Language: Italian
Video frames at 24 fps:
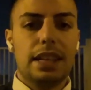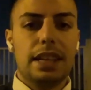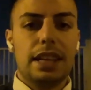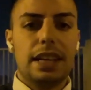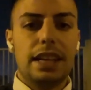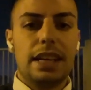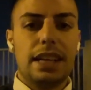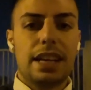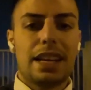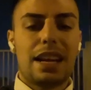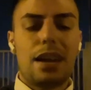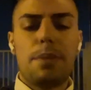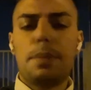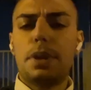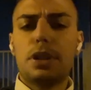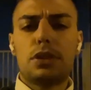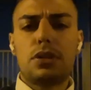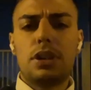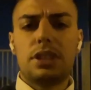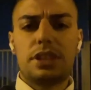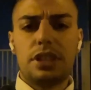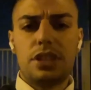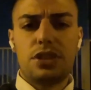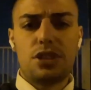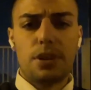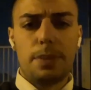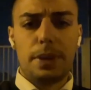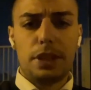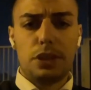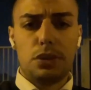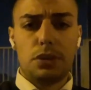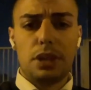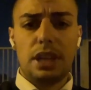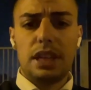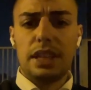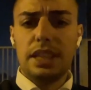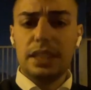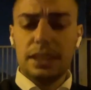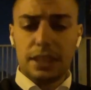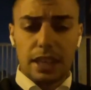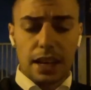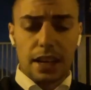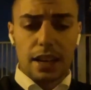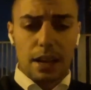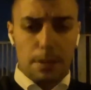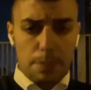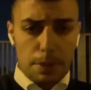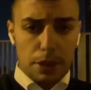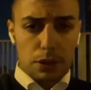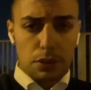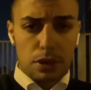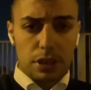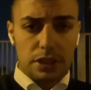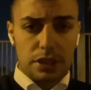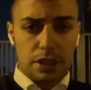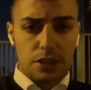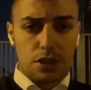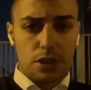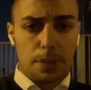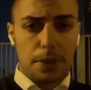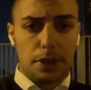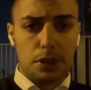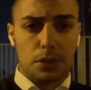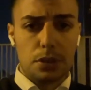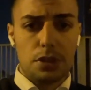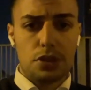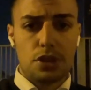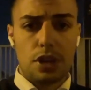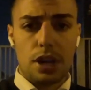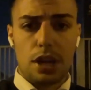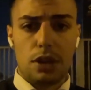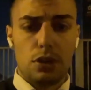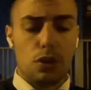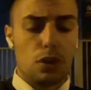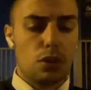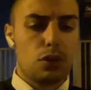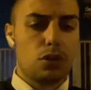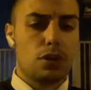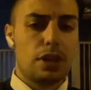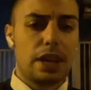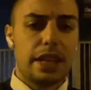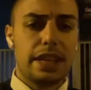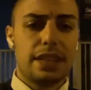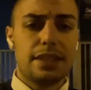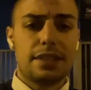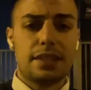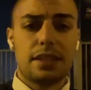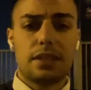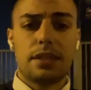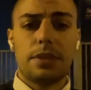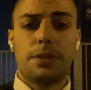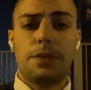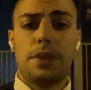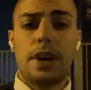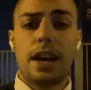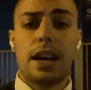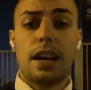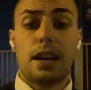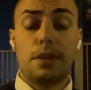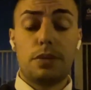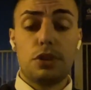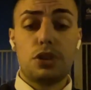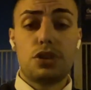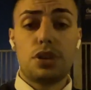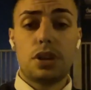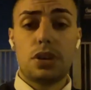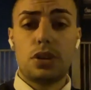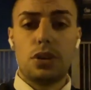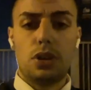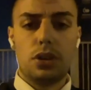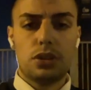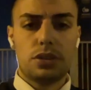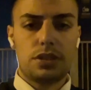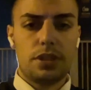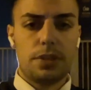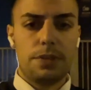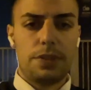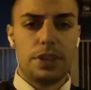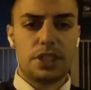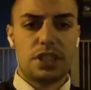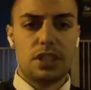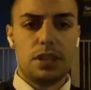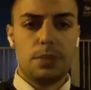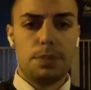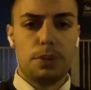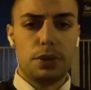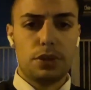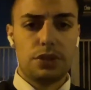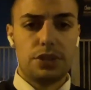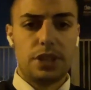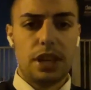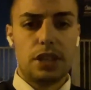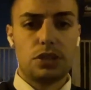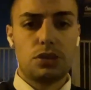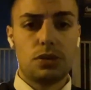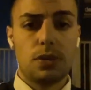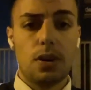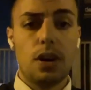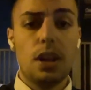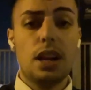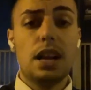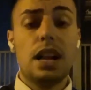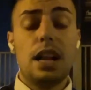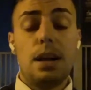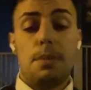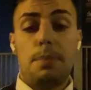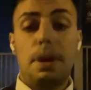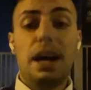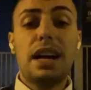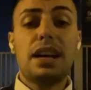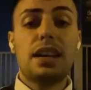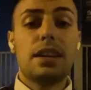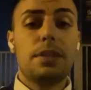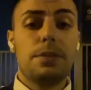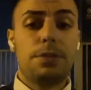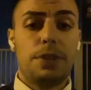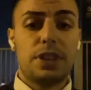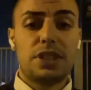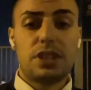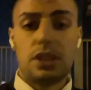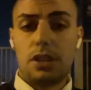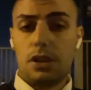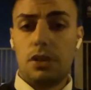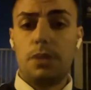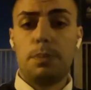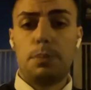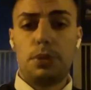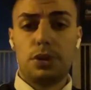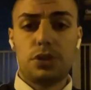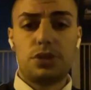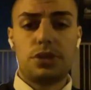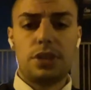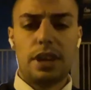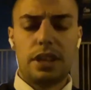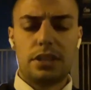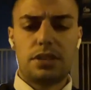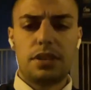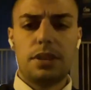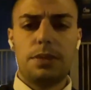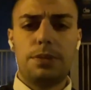eh, è cambiato l'atteggiamento dell'Inter, è cambiato l'atteggiamento di Cialanoglu, che ha iniziato a fare la voce grossa in fase di possesso, ma anche in fase di non possesso.